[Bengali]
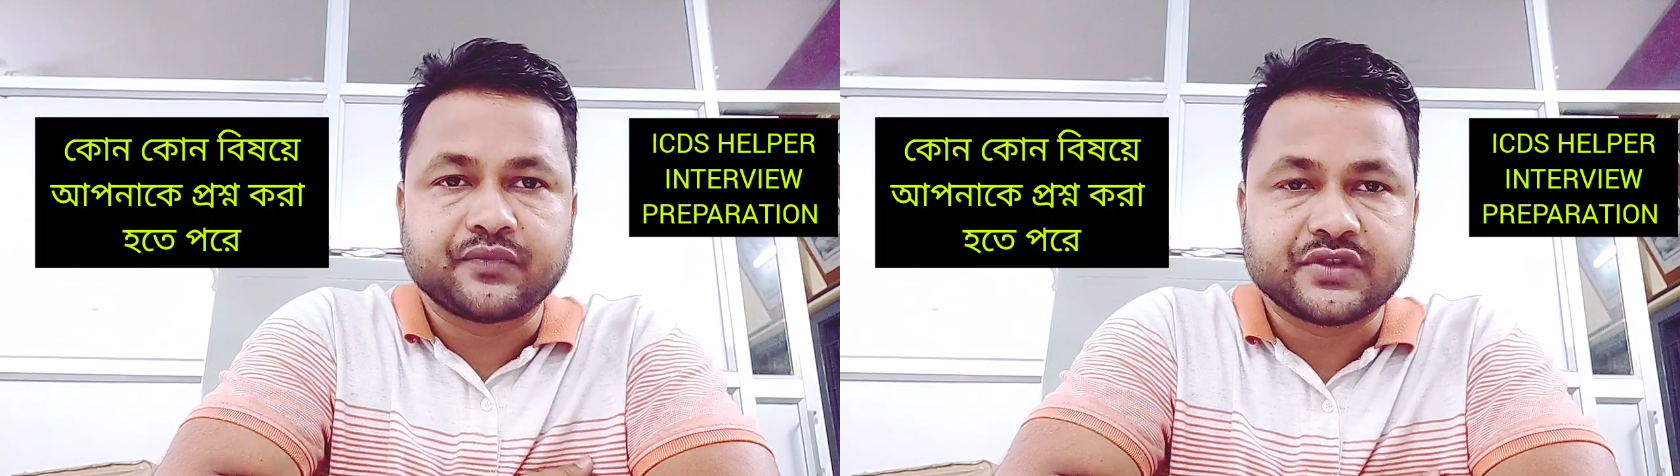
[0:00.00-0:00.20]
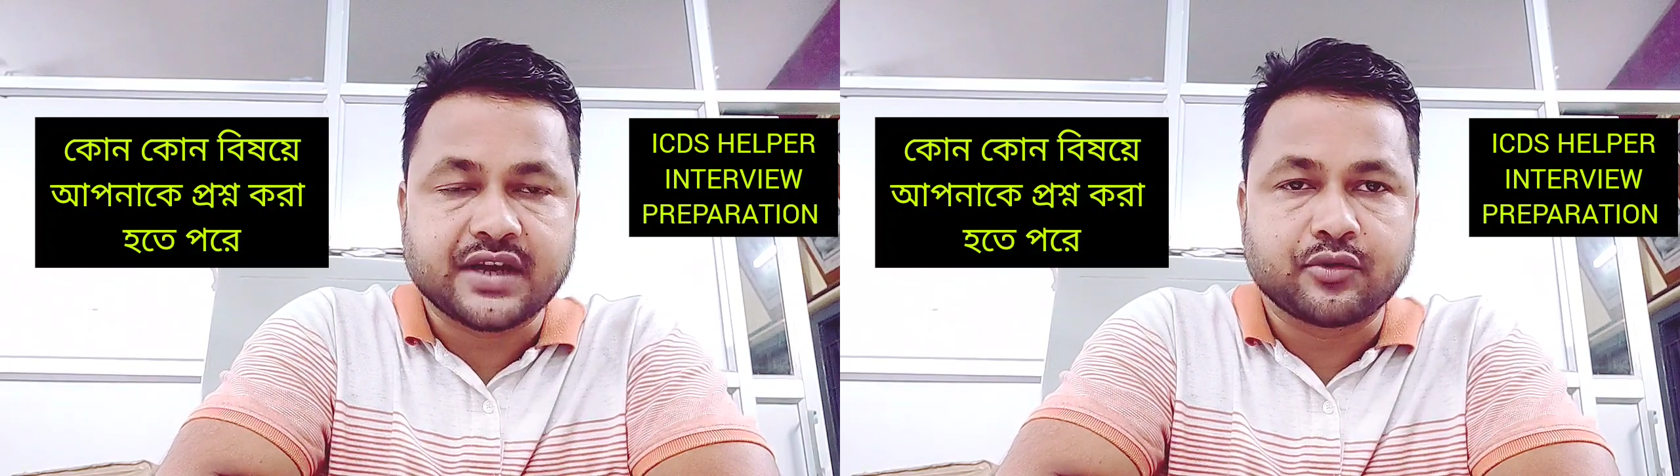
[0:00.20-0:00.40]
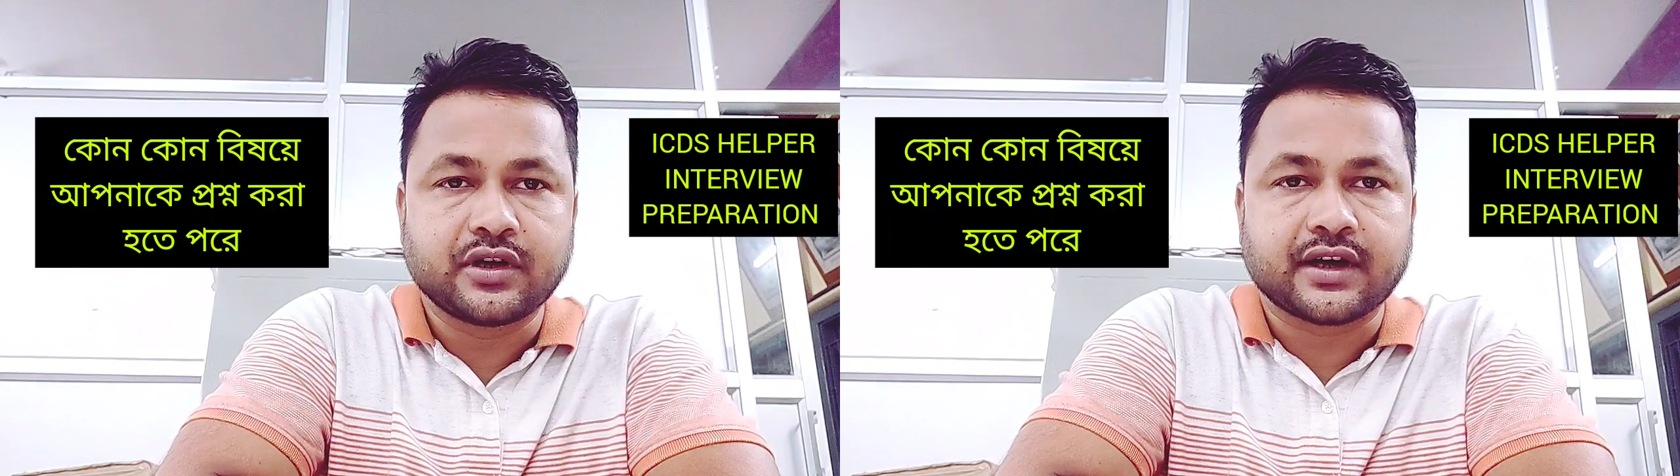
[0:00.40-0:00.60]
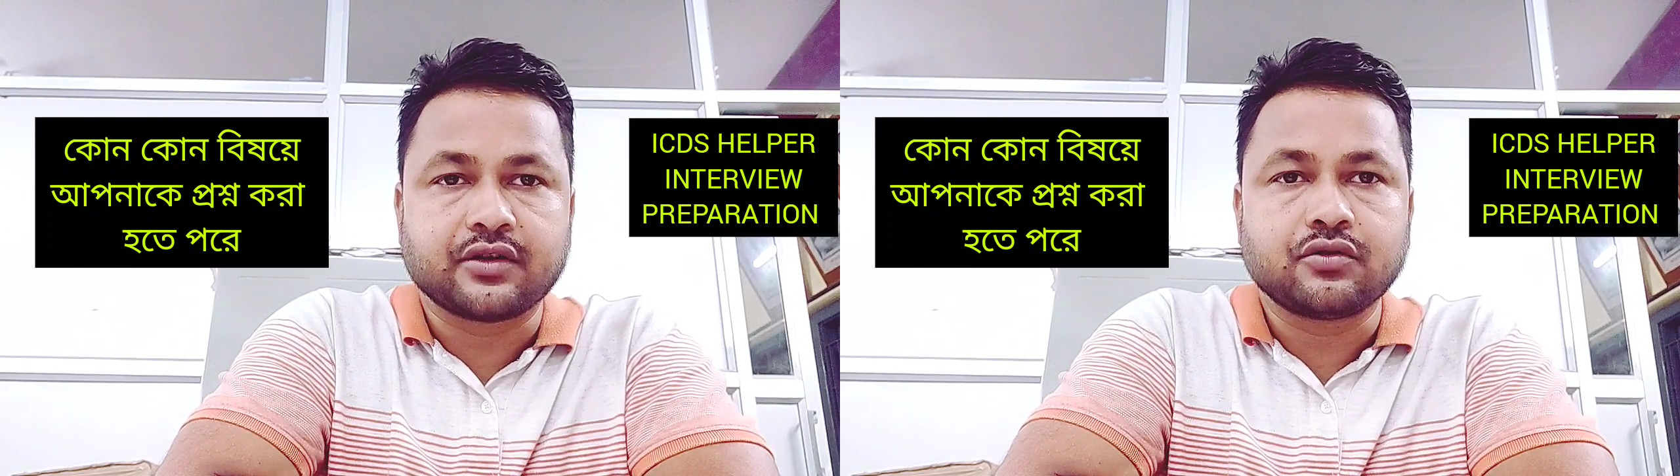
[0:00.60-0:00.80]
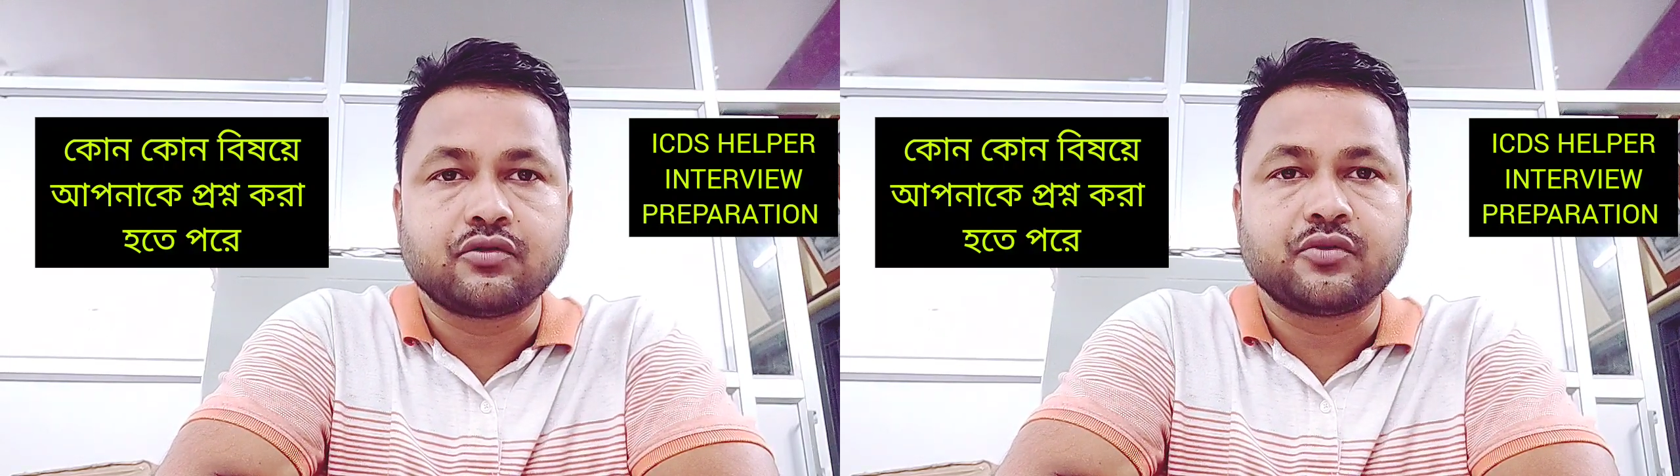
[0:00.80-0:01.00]
যাই বলুন না কেন
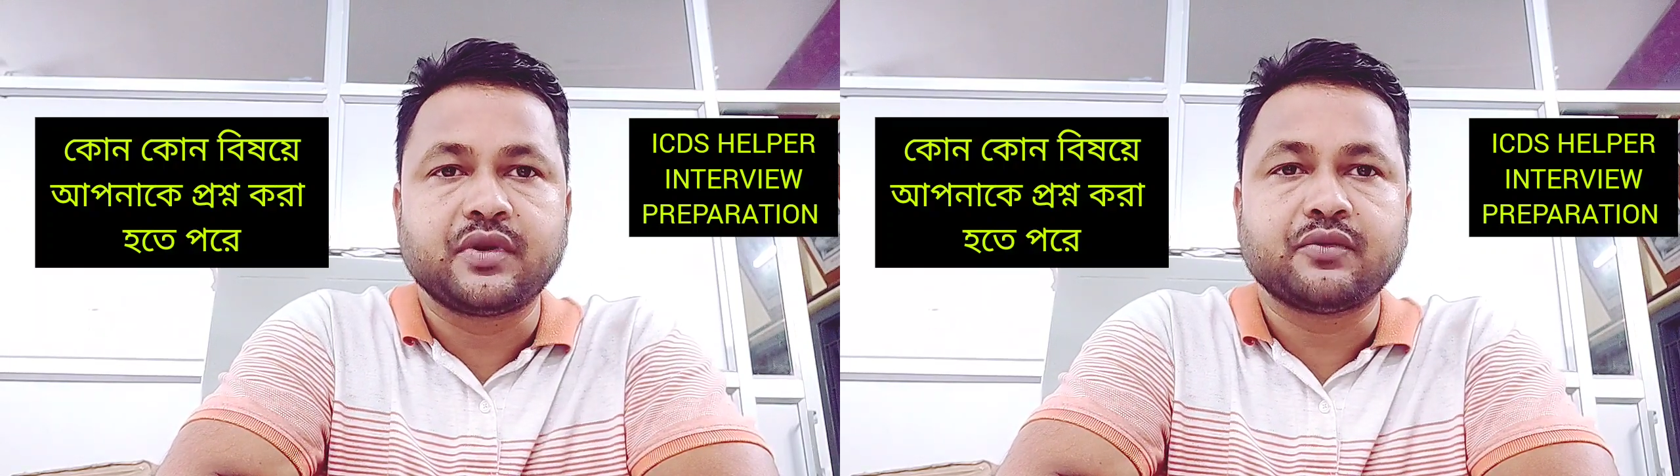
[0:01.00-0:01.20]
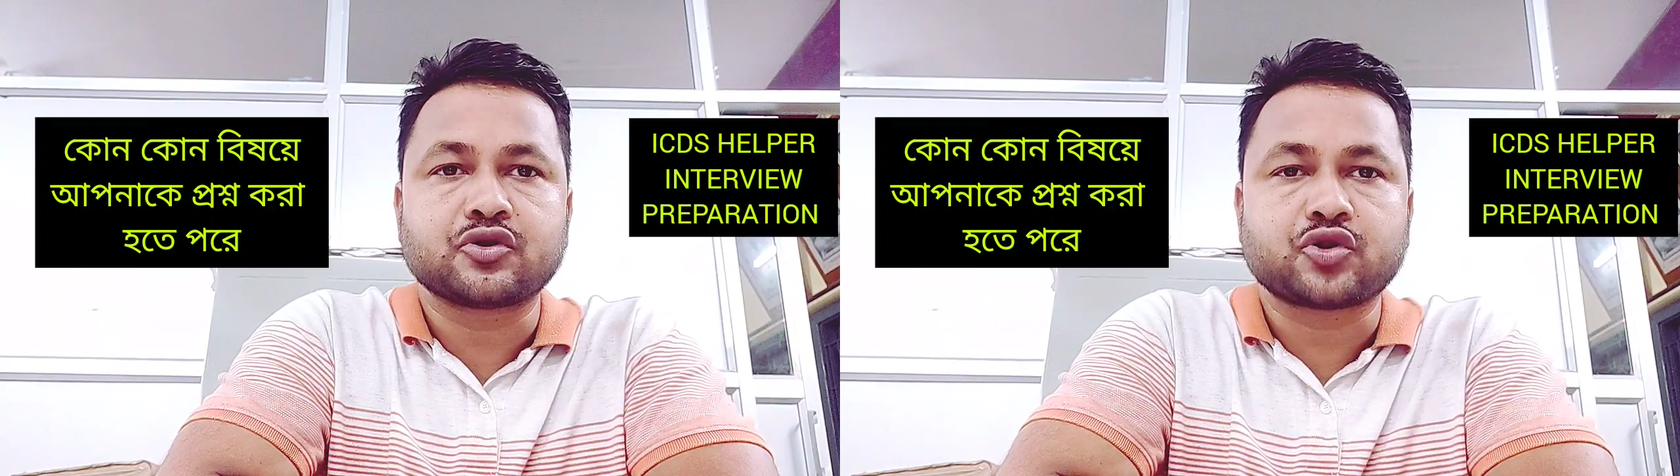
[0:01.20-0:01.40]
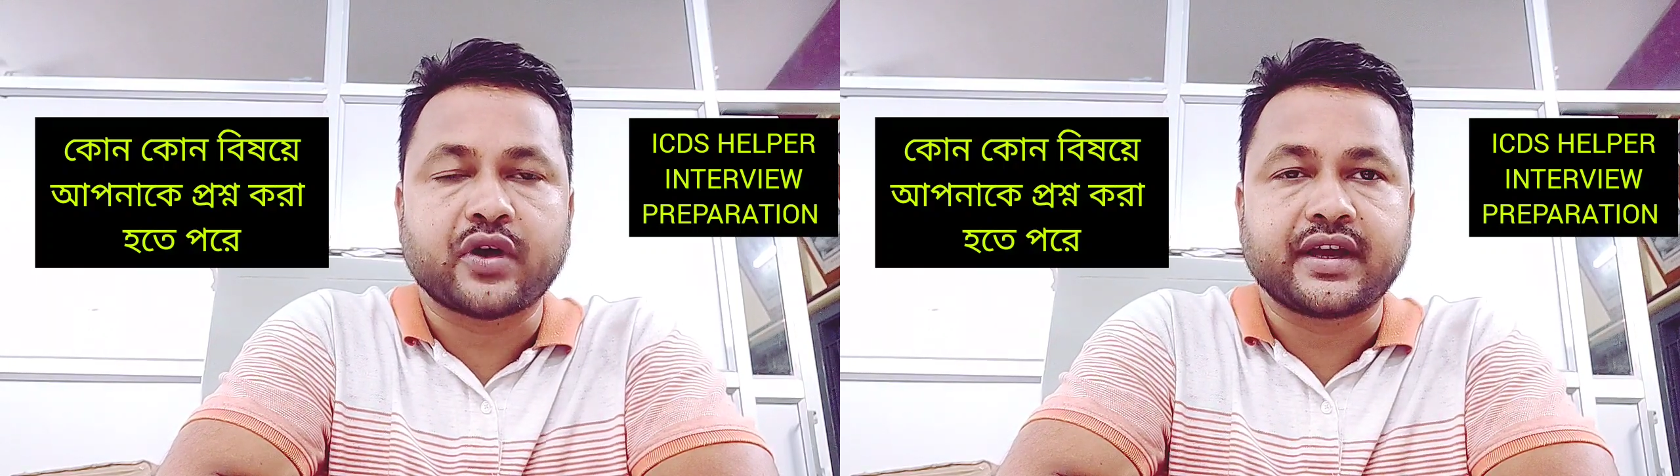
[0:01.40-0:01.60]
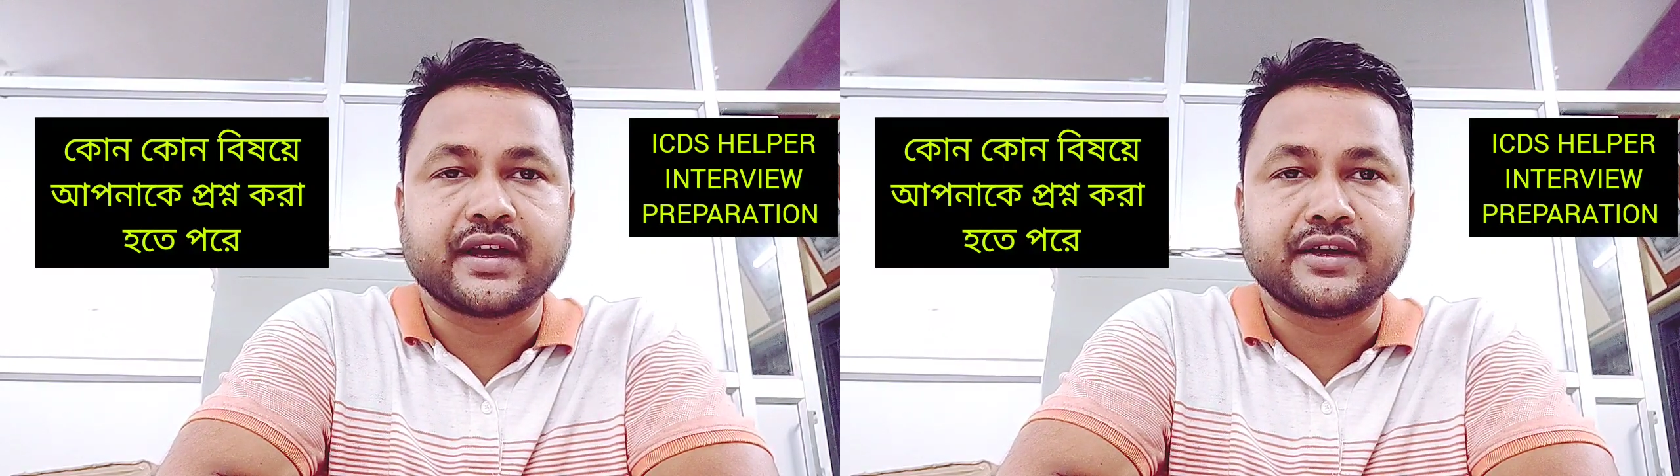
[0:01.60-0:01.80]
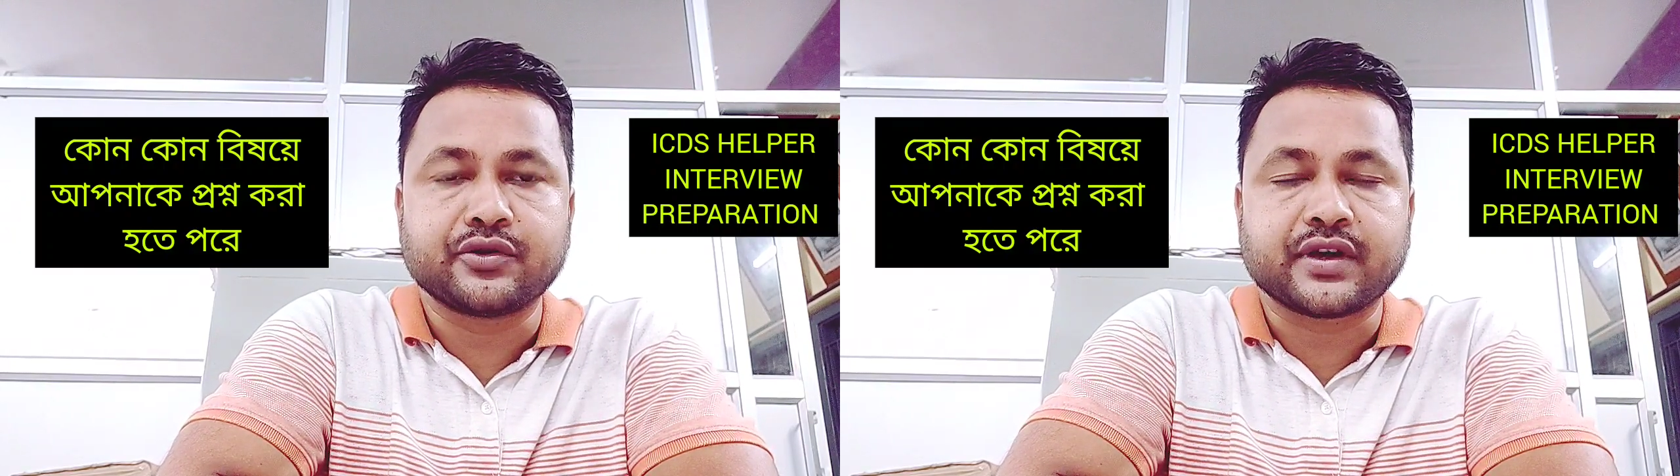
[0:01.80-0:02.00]
কর্মী এবং
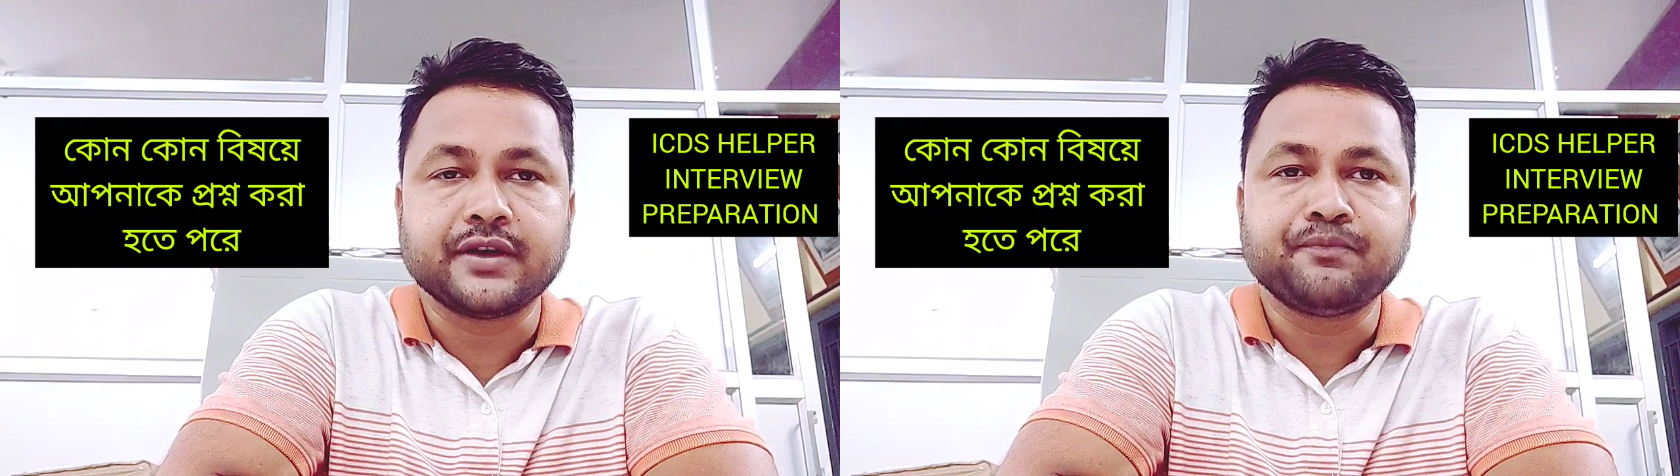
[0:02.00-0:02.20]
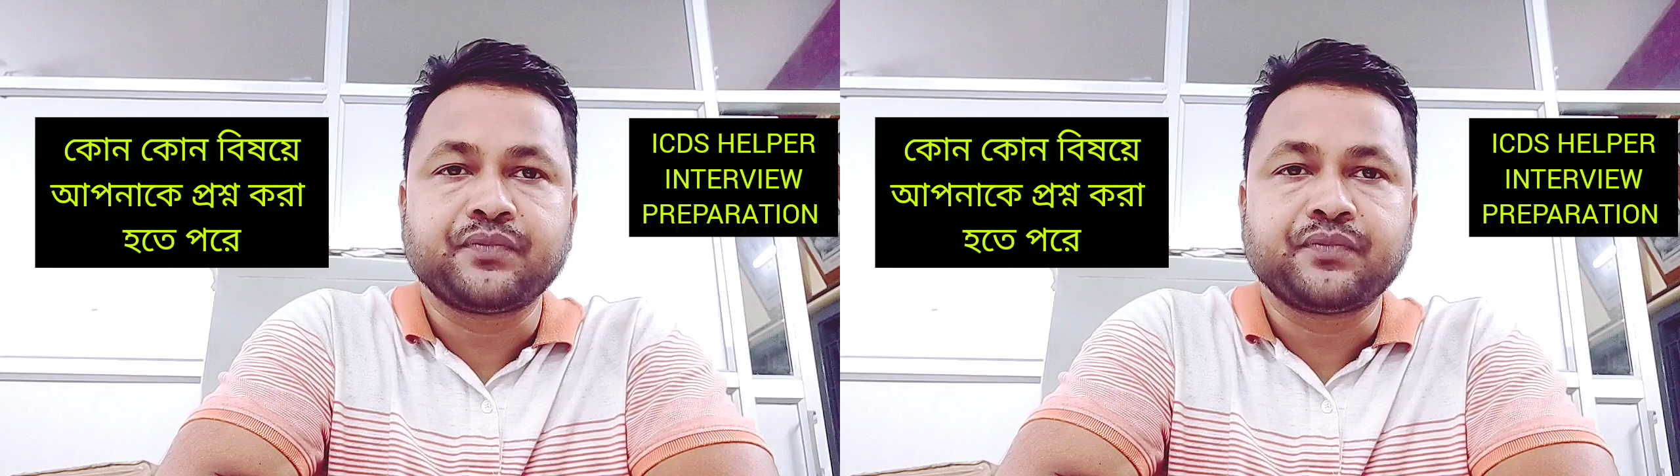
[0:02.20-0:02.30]
সহায়িকা নিয়োগের